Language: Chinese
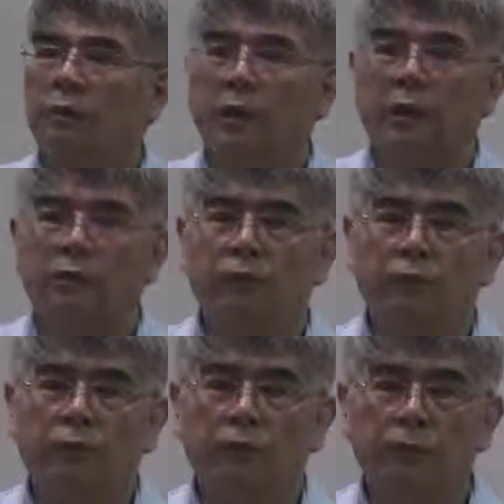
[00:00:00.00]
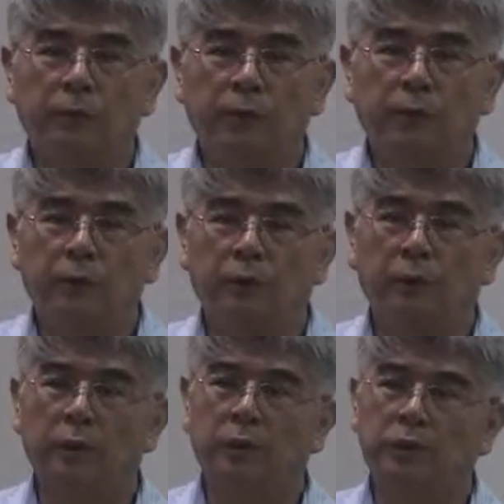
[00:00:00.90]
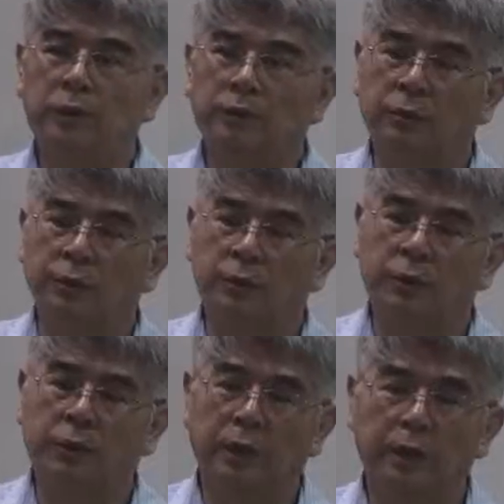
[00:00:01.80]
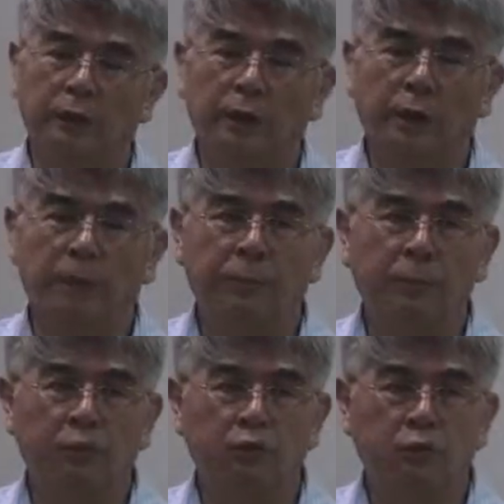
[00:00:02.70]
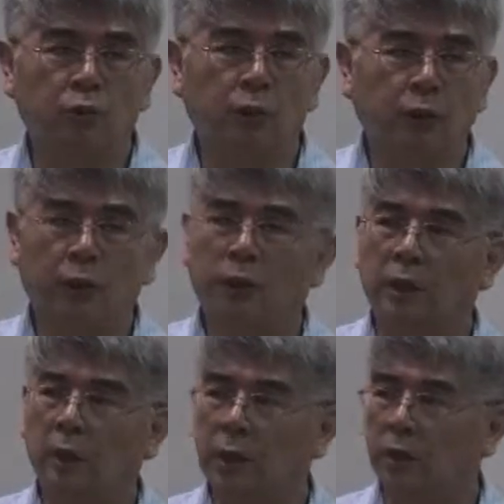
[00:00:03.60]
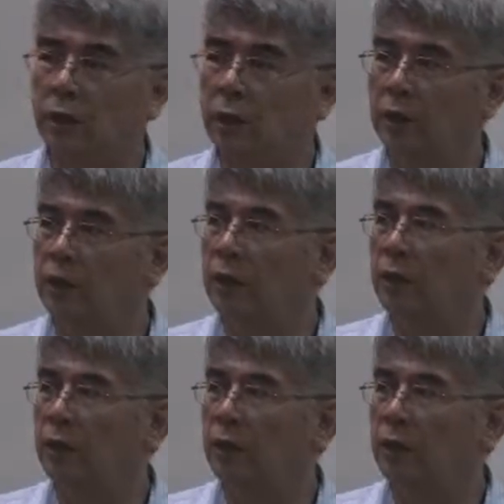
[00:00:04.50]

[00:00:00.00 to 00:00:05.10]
常态分布，对不对？期望值为零，变异数固定，还有呢，